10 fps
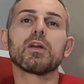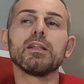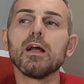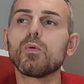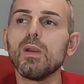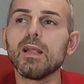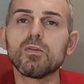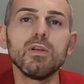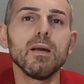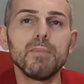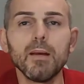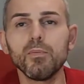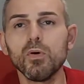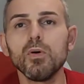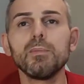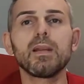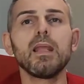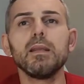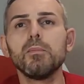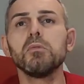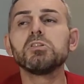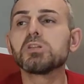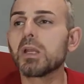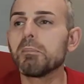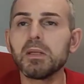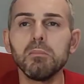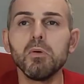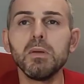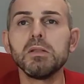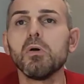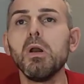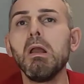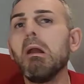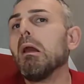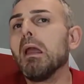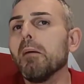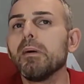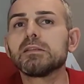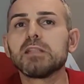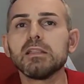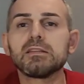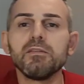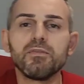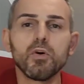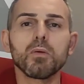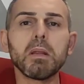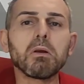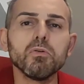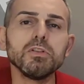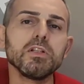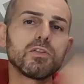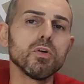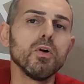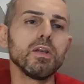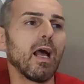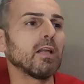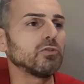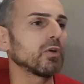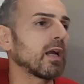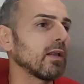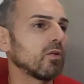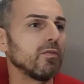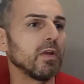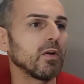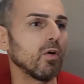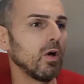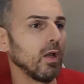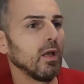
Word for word: che da quel lato lì abbiamo Ibrahimovic che per il momento è abbastanza in forma, in condizione, ha giocato, è vero,